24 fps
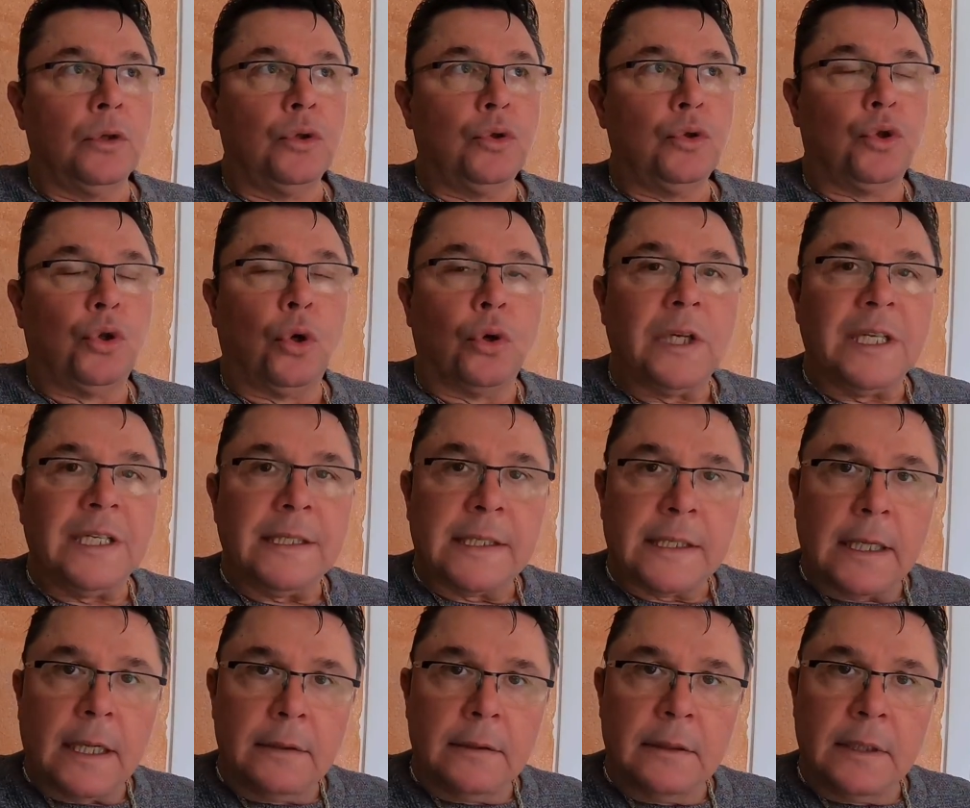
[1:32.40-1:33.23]
Çok
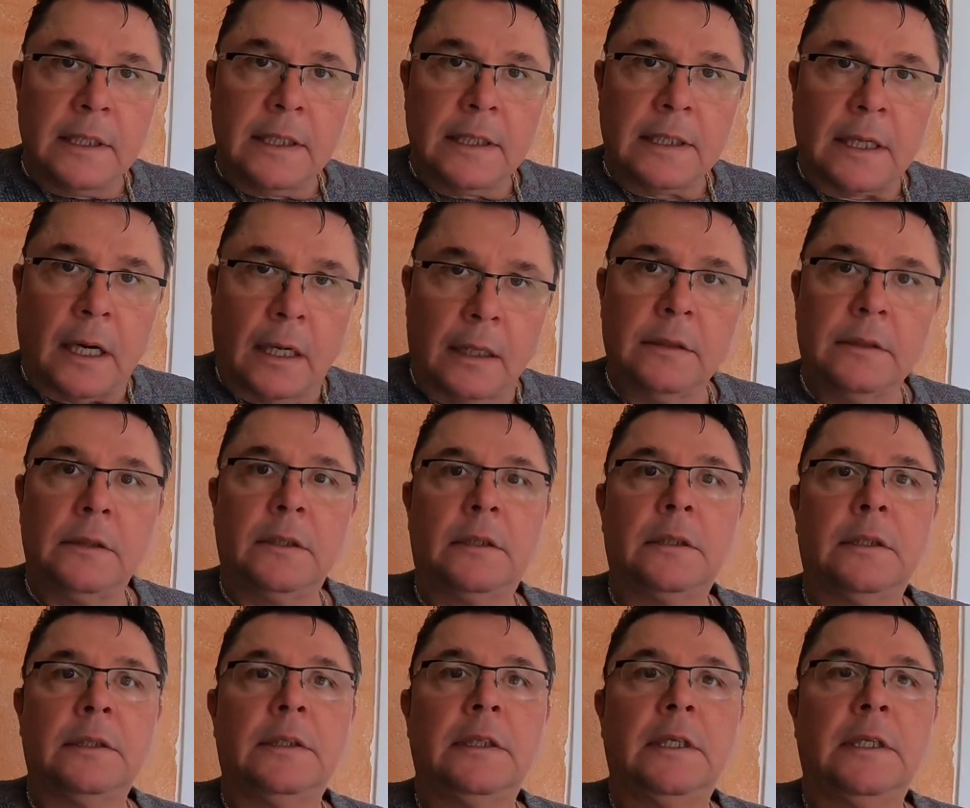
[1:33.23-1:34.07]
insanları
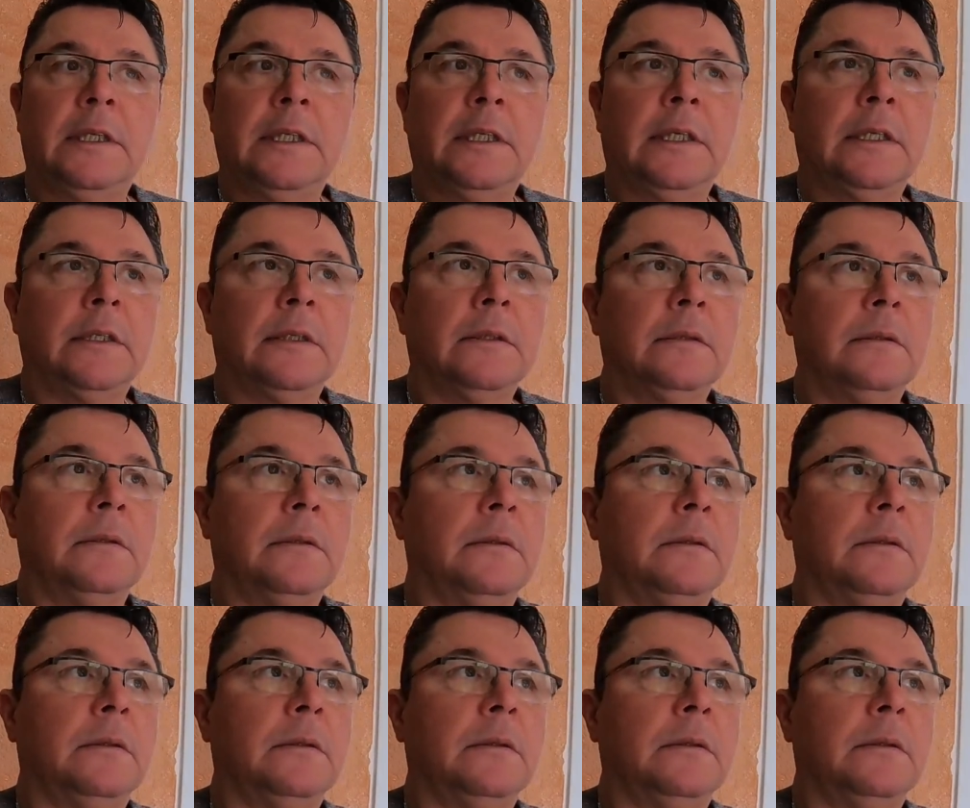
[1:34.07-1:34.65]
kandırdı dedi.